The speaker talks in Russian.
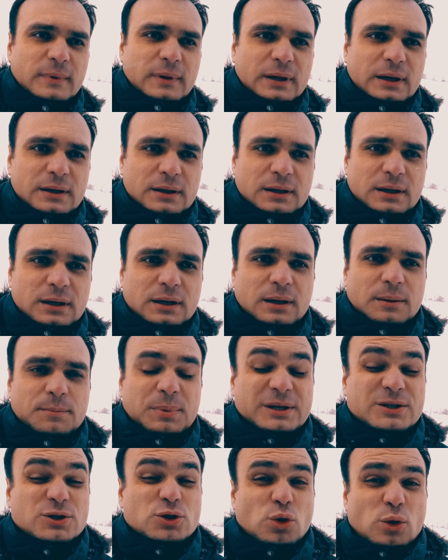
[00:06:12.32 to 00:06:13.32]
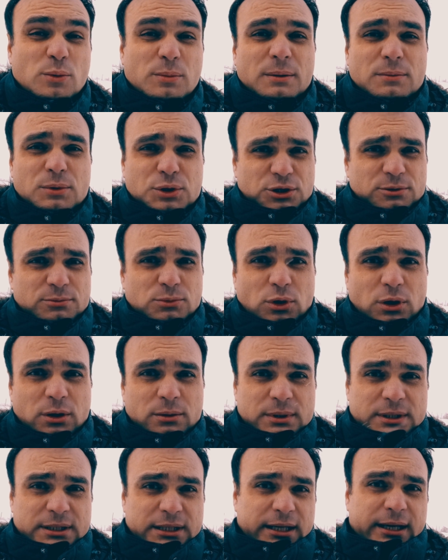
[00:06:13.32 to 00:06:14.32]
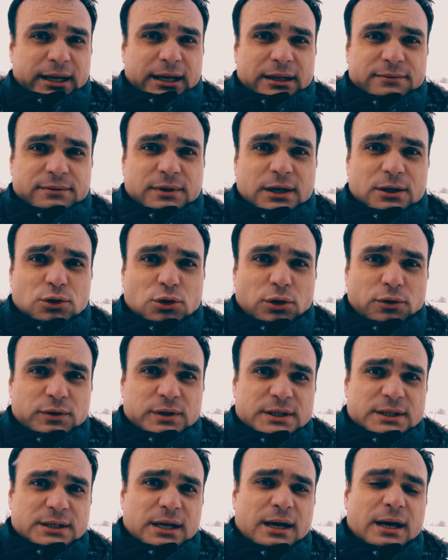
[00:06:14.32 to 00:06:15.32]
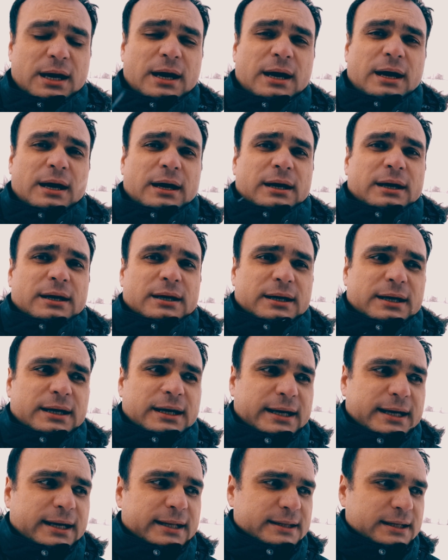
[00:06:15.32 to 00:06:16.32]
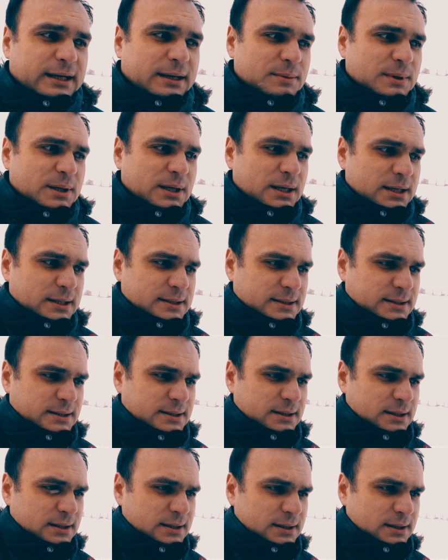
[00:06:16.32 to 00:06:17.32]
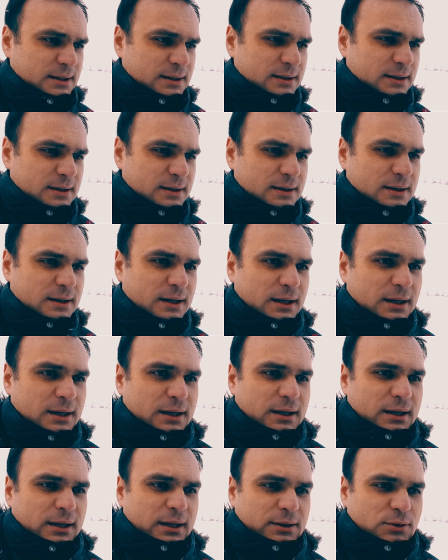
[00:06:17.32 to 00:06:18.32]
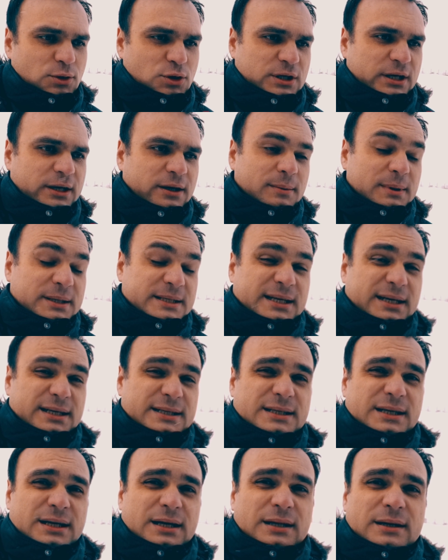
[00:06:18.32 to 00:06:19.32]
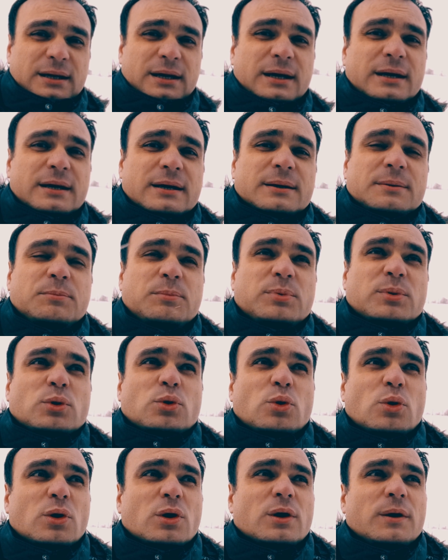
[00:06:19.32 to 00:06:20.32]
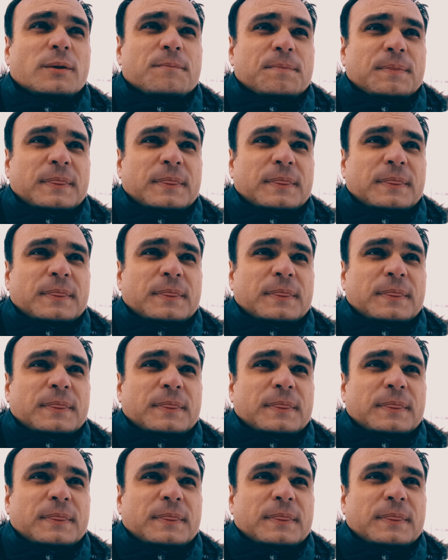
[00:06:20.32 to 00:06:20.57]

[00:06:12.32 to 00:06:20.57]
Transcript: а, по срубам очень много материалов готовится. Там есть... Э, то есть я вам рассказал про